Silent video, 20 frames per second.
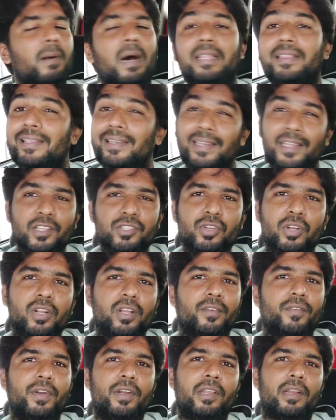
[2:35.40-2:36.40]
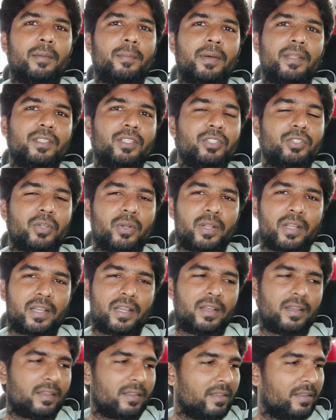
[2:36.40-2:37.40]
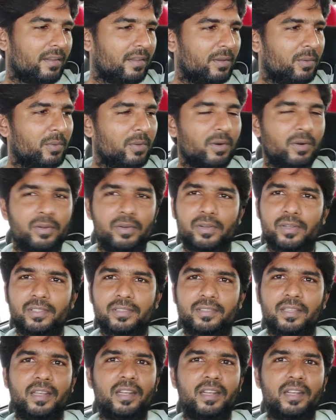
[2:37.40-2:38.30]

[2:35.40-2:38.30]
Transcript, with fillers: பார்த்துட்டு நீங்கள் சொல்லுங்கள் வீடியோவில் பார்த்துட்டு சொல்லுங்கள் எனக்கு ஓரளவுக்கு